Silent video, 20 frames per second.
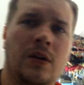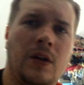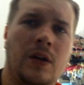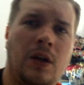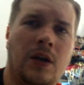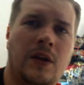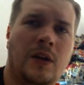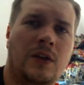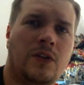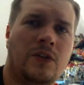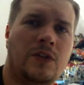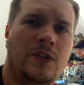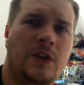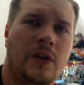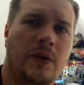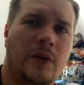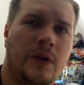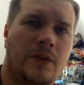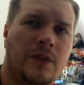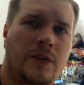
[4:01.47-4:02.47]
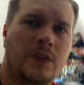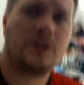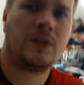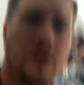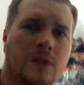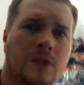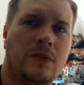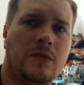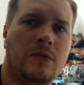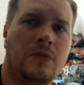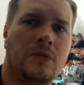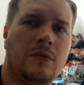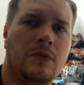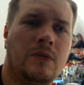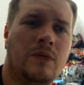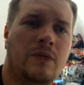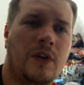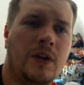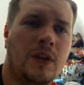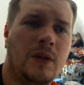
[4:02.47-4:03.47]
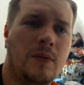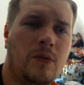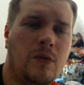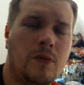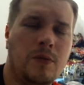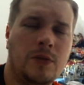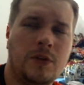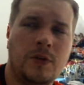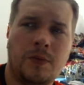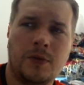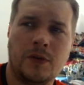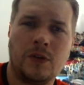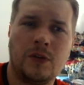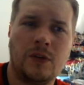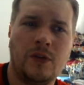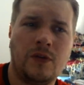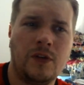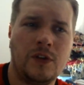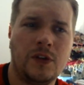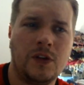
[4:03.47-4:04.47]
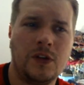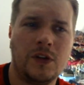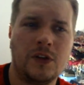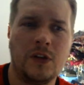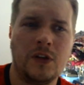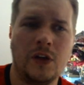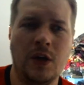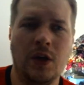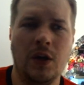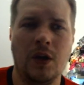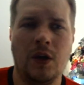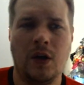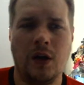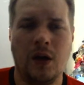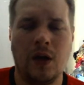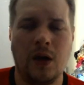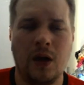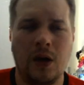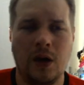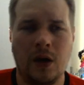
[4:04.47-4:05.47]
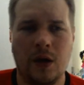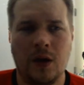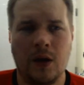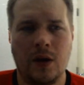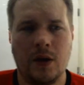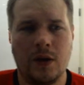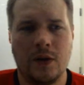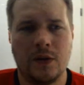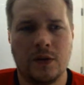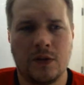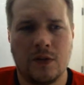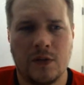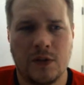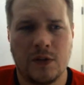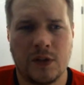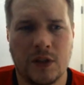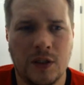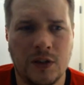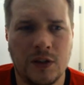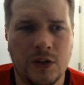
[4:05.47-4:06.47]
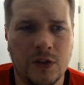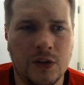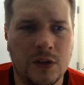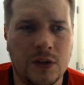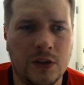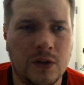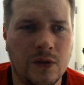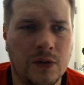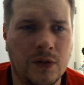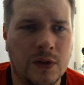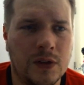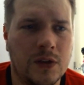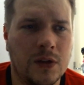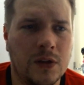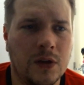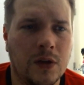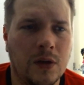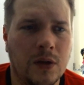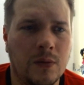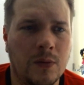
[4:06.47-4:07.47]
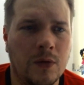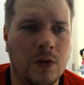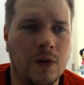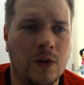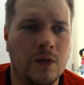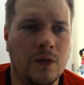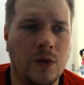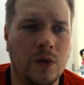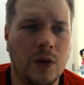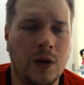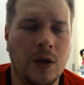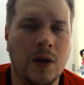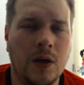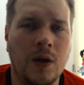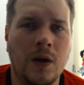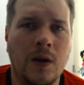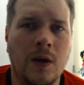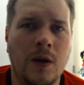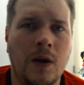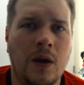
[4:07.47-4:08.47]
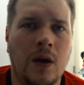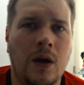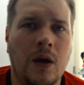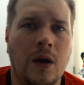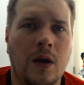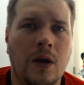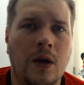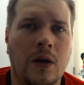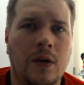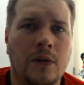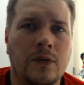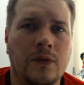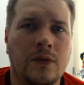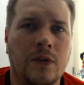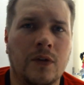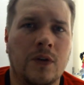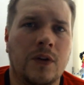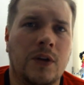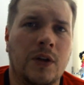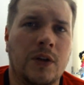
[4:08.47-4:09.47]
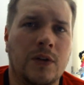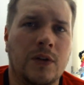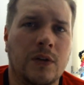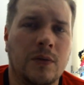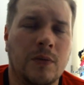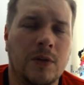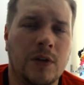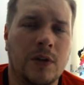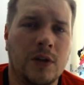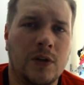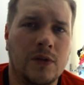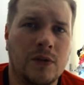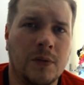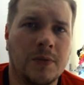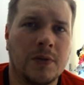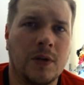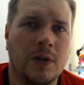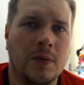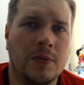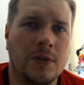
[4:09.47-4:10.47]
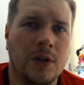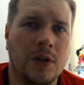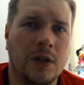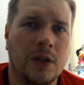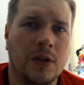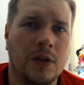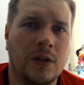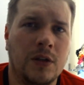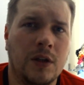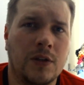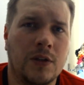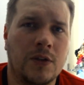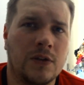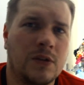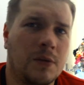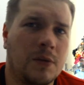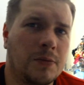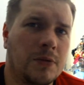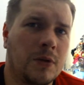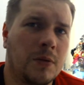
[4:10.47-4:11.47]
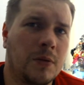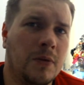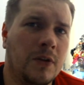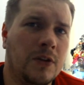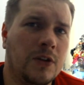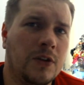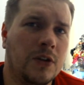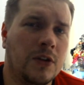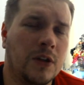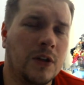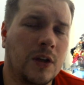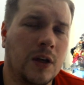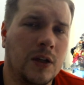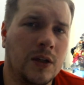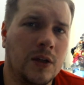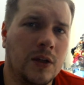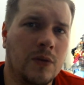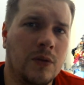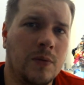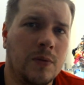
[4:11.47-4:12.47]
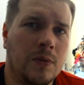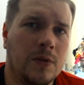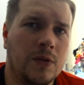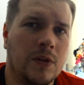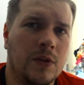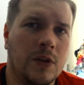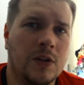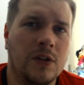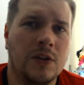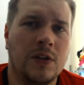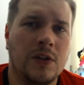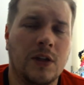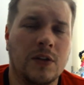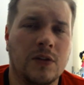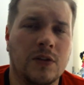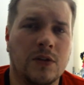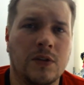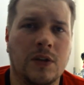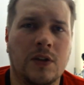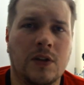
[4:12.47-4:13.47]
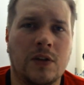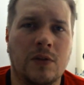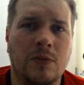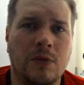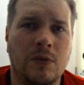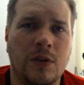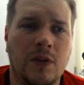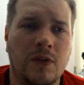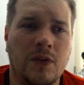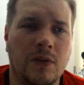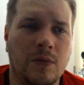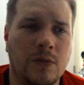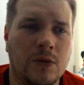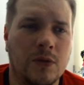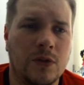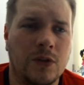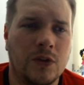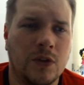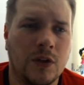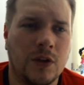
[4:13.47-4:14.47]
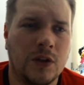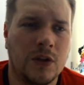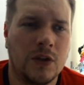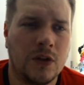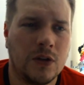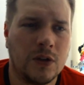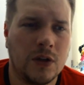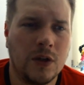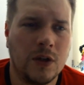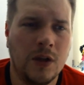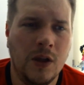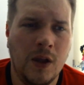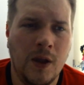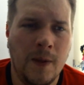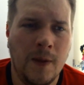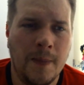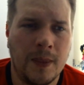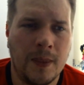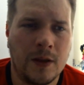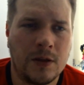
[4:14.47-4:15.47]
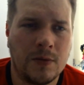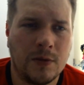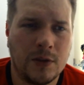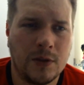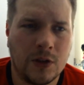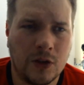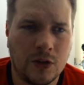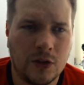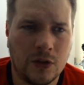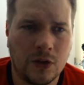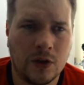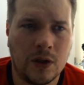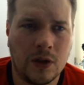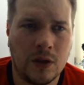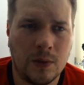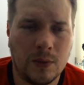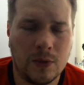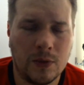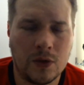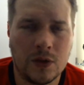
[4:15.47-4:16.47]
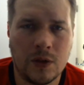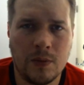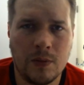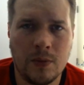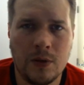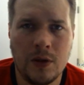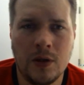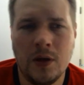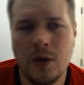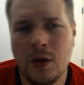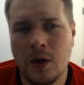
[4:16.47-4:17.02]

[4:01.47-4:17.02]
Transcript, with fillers: jak to działa, więc e, fajnie byłoby się po prostu dowiedzieć, e, co Was kręci, co Was e, motywuje w oglądaniu tych materiałów w subskrypcjach i dlaczego subskrybowaliście ten kanał i po prostu dajcie znać, no zobaczymy, nie wiem, może się okaże, że, że macie jakieś konkretne potrzeby,